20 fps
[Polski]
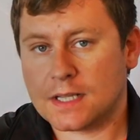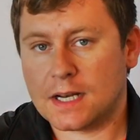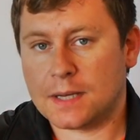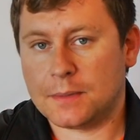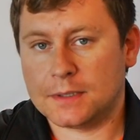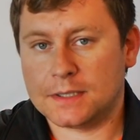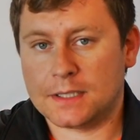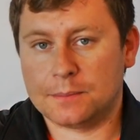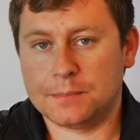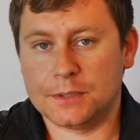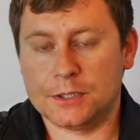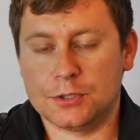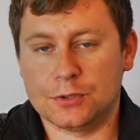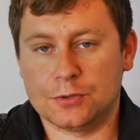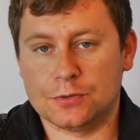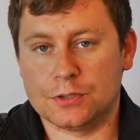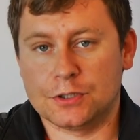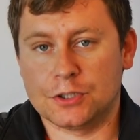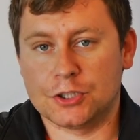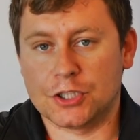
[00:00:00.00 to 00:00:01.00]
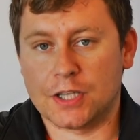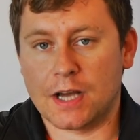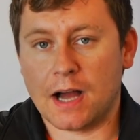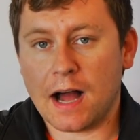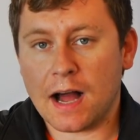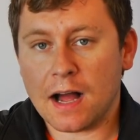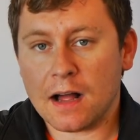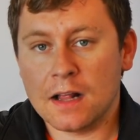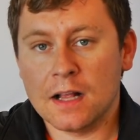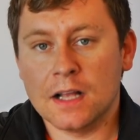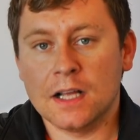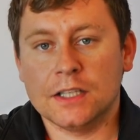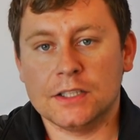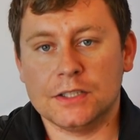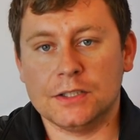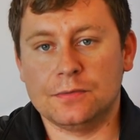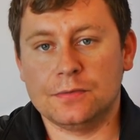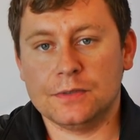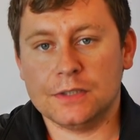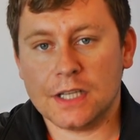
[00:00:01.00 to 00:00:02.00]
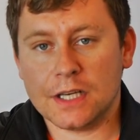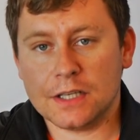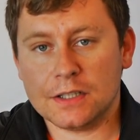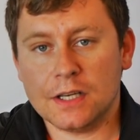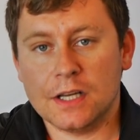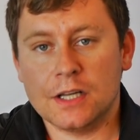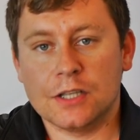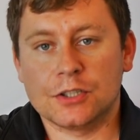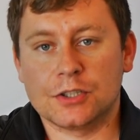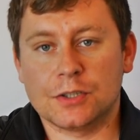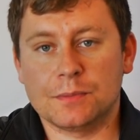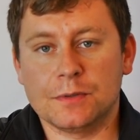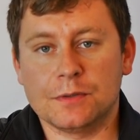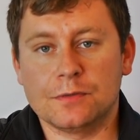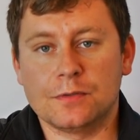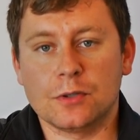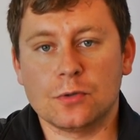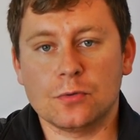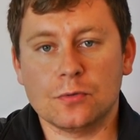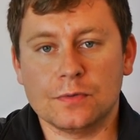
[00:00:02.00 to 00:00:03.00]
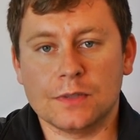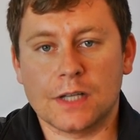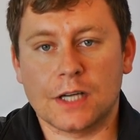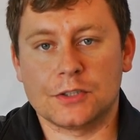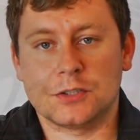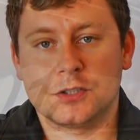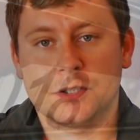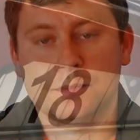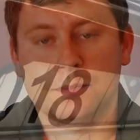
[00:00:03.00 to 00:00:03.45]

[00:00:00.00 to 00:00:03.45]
Salamandra 53A i w niej, żeby wyrównać